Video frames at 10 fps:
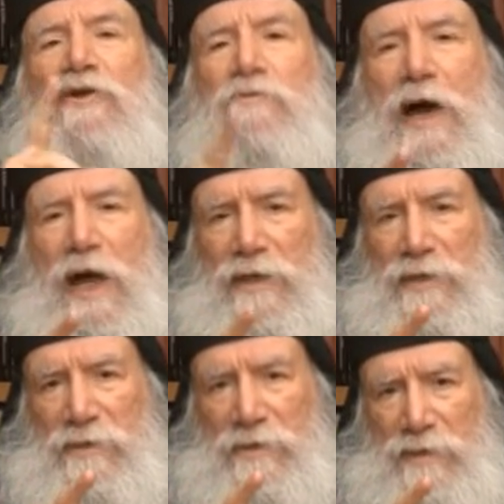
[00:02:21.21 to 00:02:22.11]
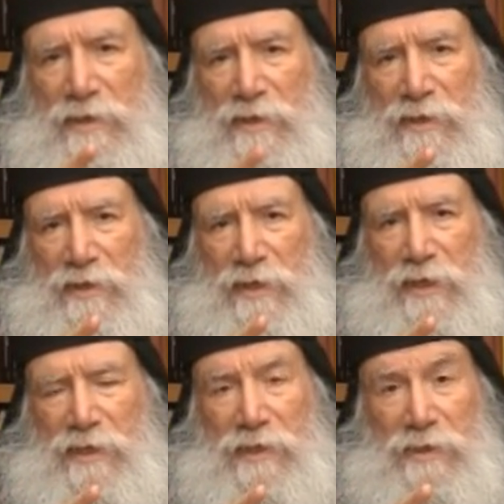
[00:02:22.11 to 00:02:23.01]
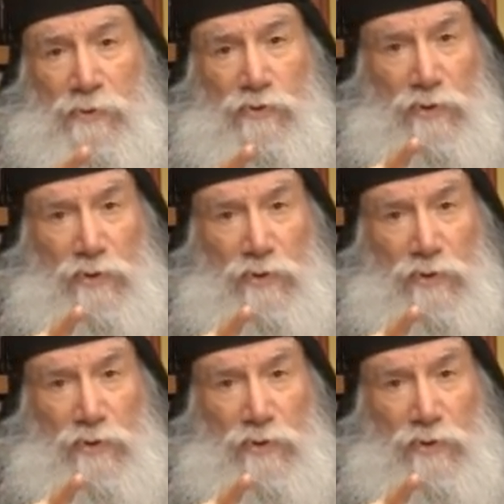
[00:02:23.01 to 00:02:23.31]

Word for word: le mal. Et nous